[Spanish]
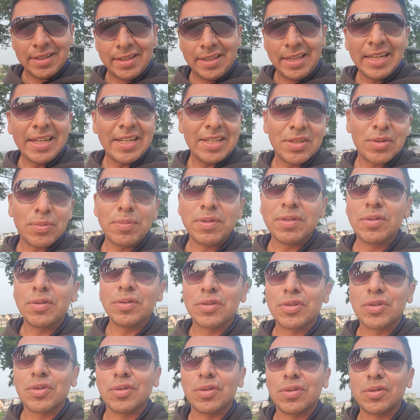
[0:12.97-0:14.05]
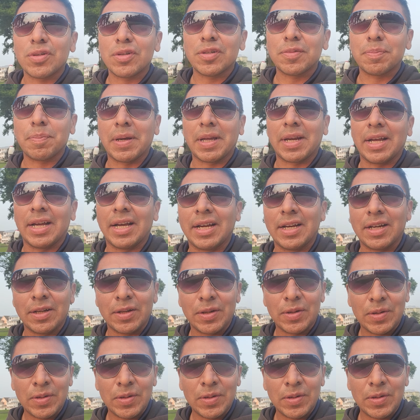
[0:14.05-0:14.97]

¿Quiénes somos nosotros para